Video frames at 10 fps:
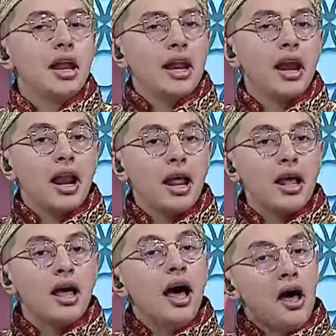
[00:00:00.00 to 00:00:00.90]
لا لا لا لا
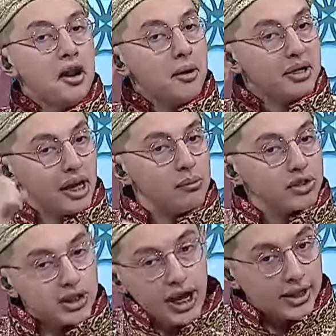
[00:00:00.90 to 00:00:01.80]
مم. انا
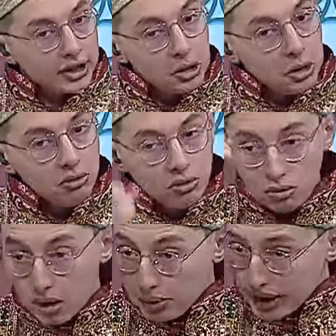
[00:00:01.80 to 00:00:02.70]
بكامل صحتي
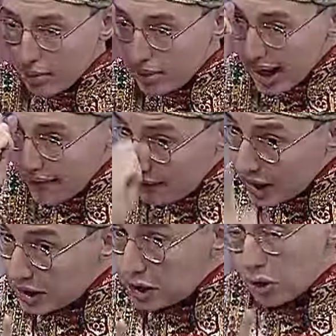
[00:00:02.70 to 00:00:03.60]
وبكامل
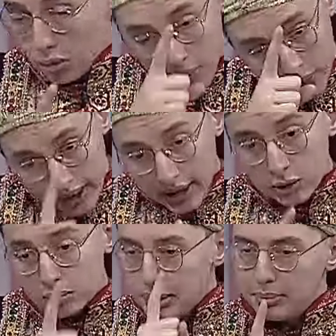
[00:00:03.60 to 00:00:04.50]
عافيتي
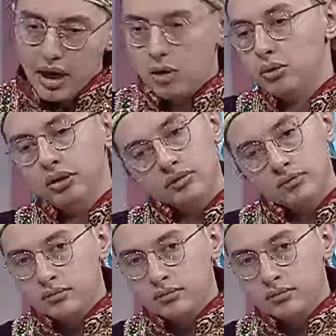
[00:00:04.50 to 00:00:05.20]
ومتاكد مما اقول